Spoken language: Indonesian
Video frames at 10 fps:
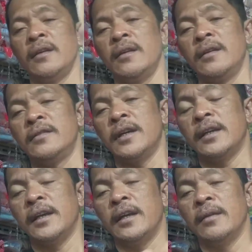sangat
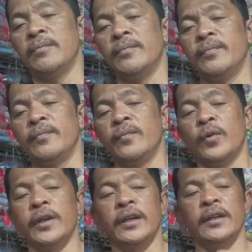dalam
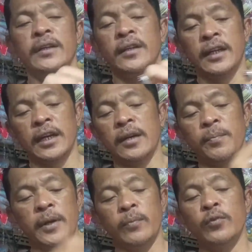modelnya dan
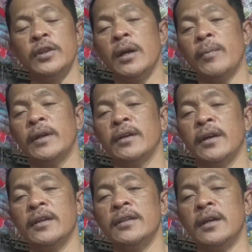depan pun nyaman
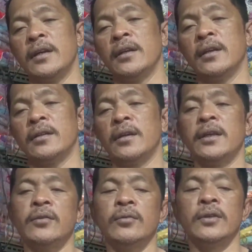karena jari kita
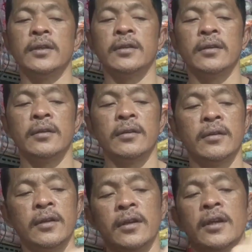terlindungi
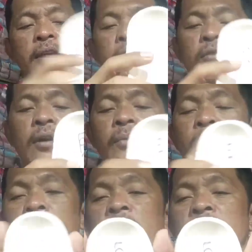ini juga
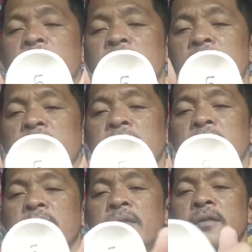barangnya tuh.
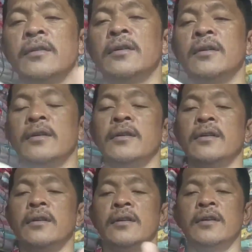
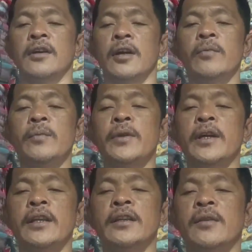kami berikan
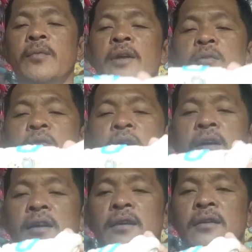yang terbaik untuk anda